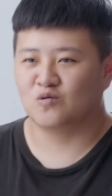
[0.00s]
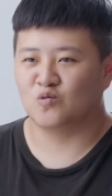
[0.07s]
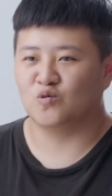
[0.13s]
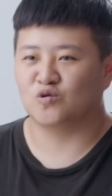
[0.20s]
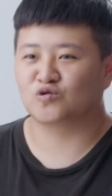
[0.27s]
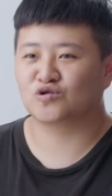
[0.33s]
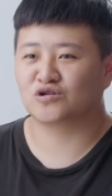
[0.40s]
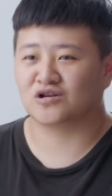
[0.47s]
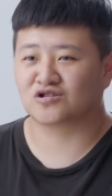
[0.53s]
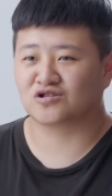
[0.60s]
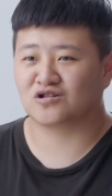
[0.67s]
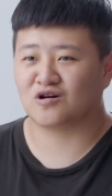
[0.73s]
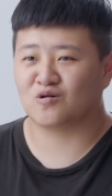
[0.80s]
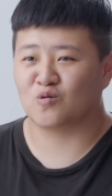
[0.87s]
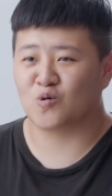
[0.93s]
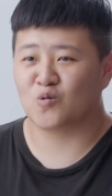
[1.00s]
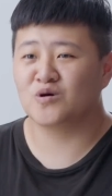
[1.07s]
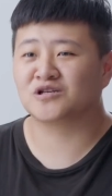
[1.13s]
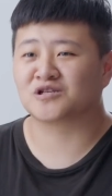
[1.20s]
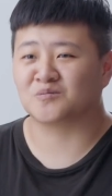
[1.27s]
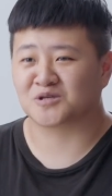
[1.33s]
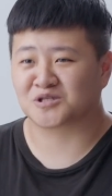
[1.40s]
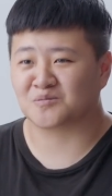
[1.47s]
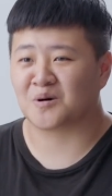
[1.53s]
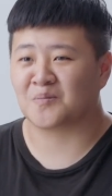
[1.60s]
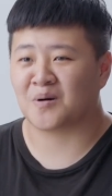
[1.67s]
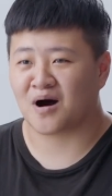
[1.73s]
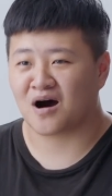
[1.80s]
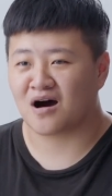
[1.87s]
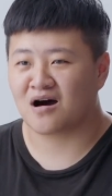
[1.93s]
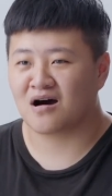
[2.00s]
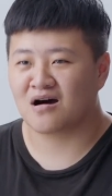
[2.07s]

我就想知道我为什么这么胖。